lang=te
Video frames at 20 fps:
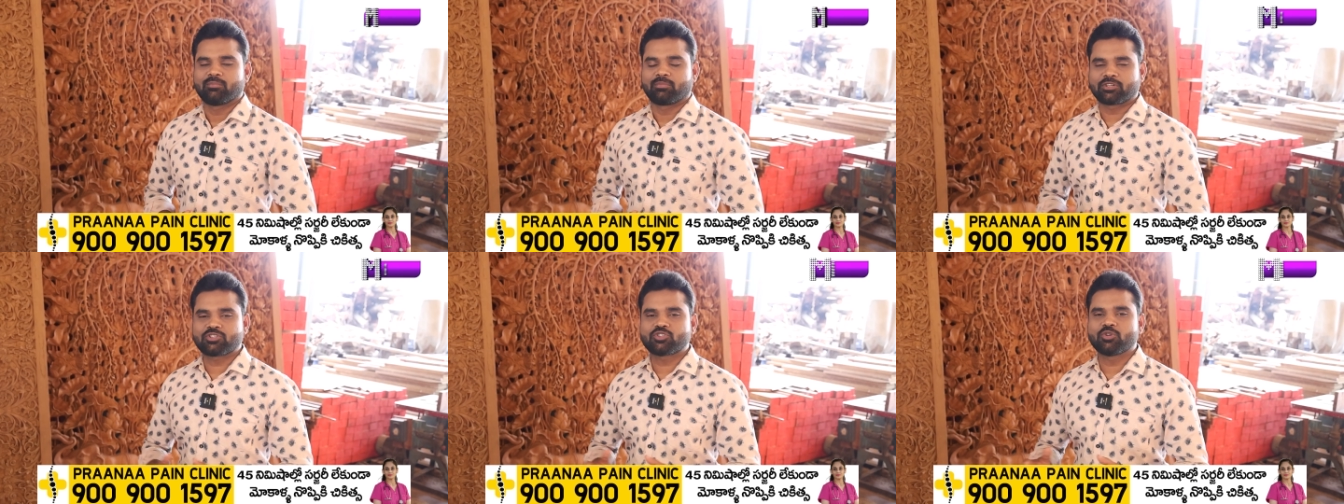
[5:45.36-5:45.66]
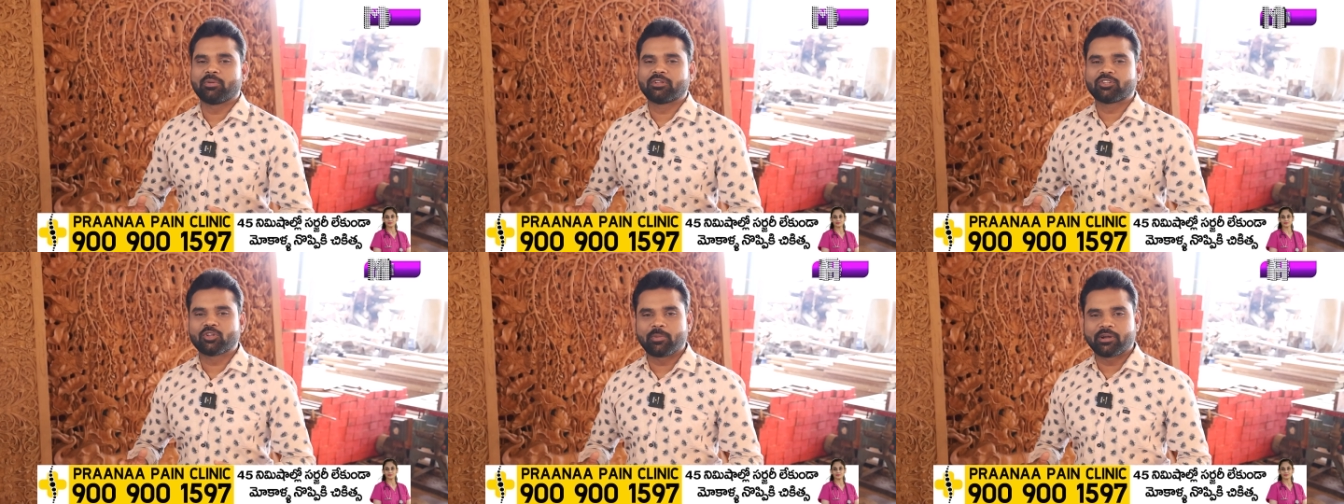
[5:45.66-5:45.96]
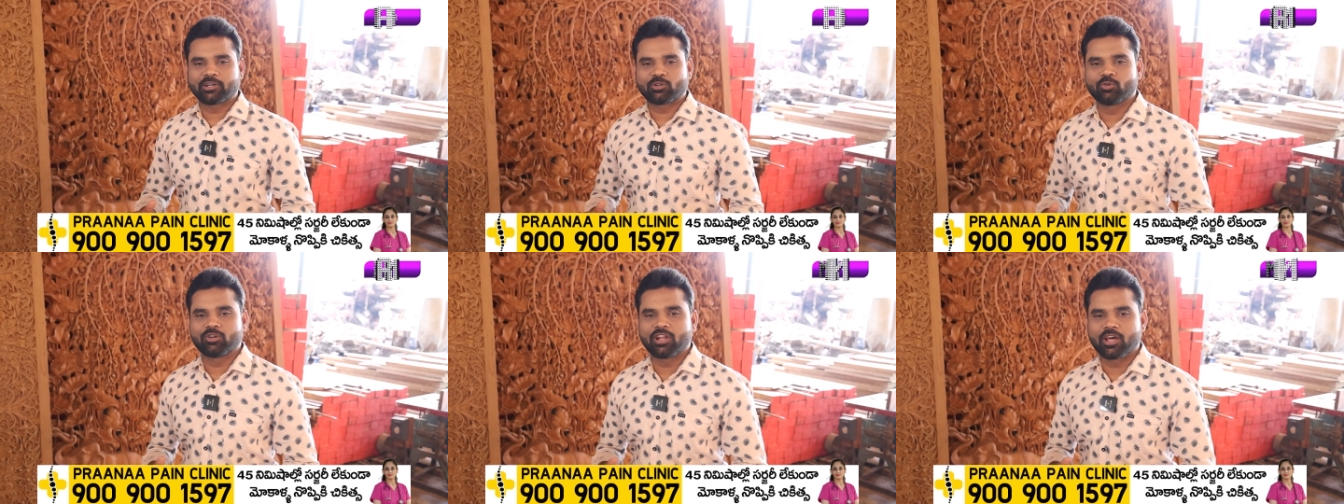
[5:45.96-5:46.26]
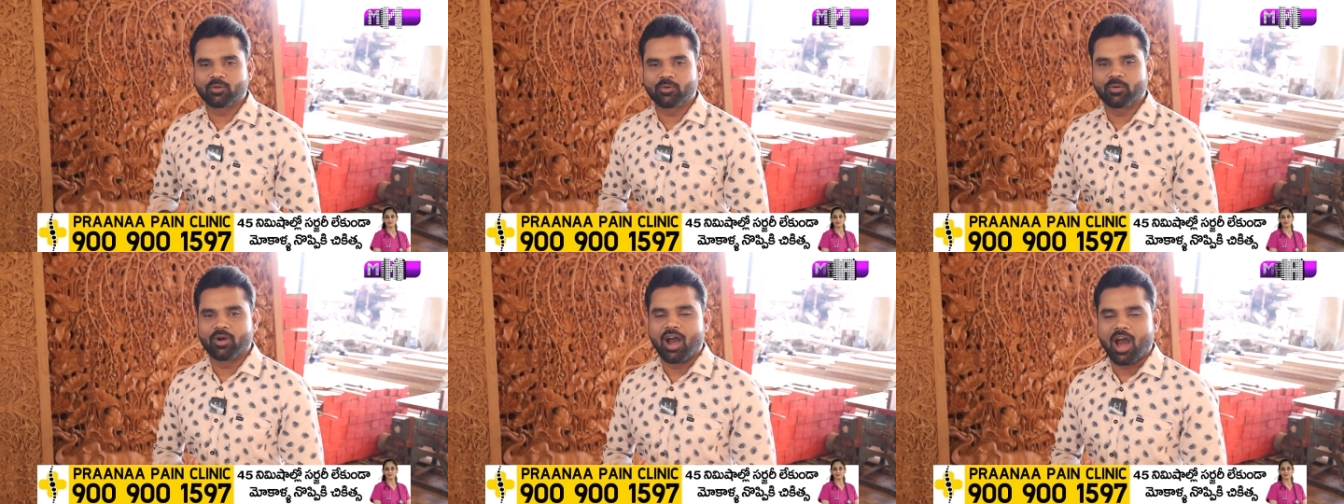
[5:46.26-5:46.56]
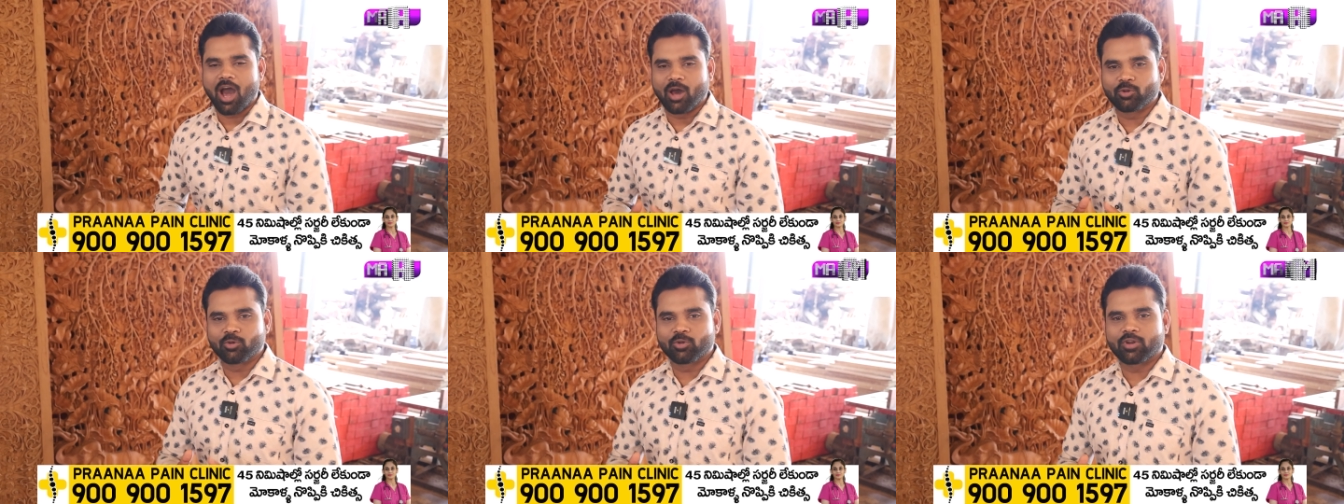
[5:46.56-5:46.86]
ప్రస్తుతం అందుబాటు ఉన్నారు
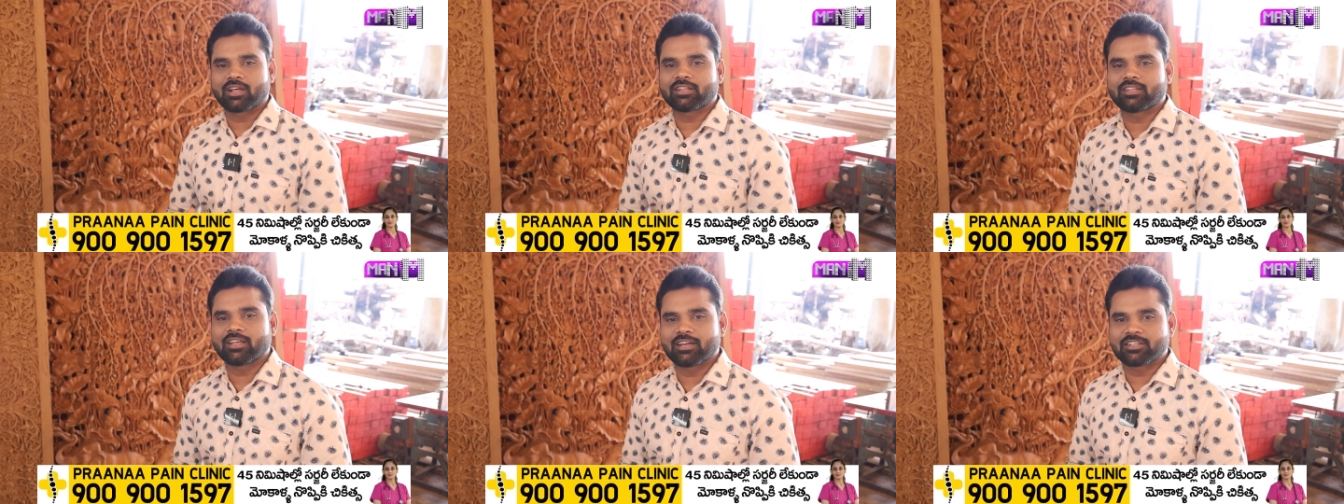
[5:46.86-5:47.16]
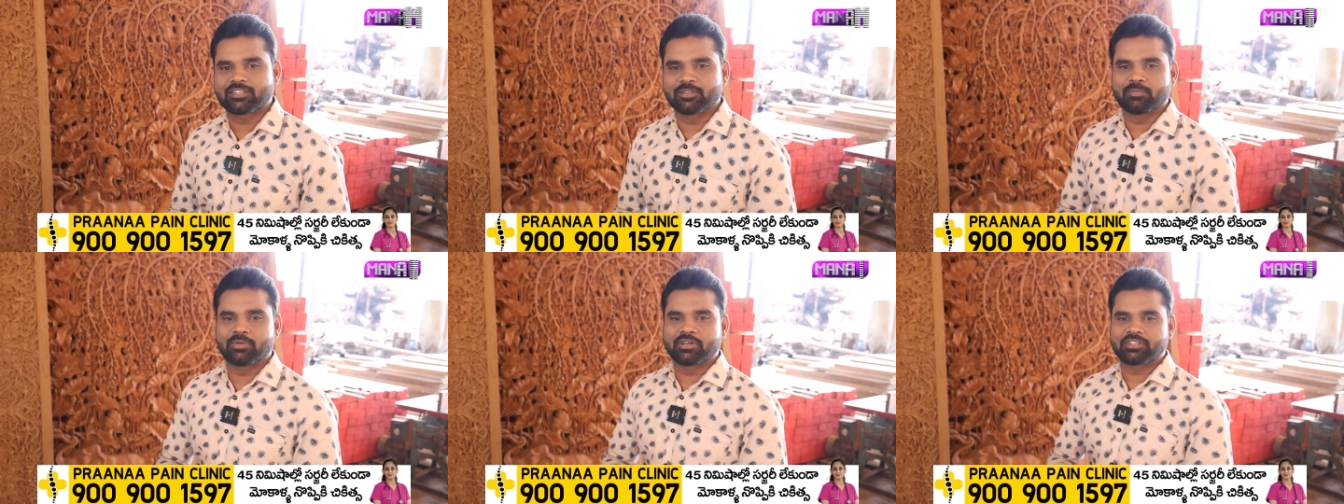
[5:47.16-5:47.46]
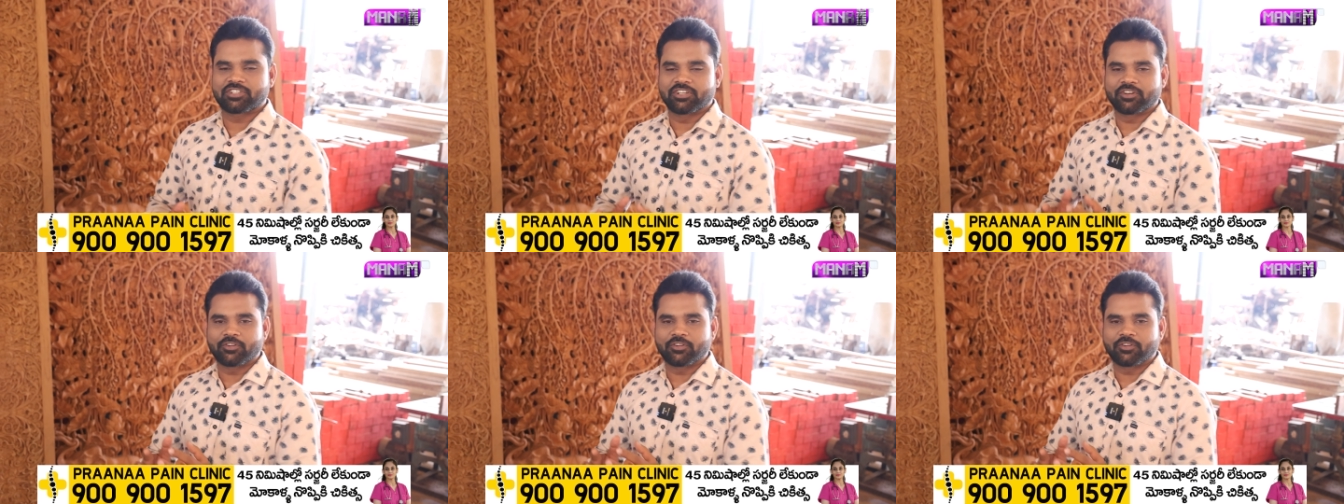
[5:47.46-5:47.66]
అనురాధ టింబర్స్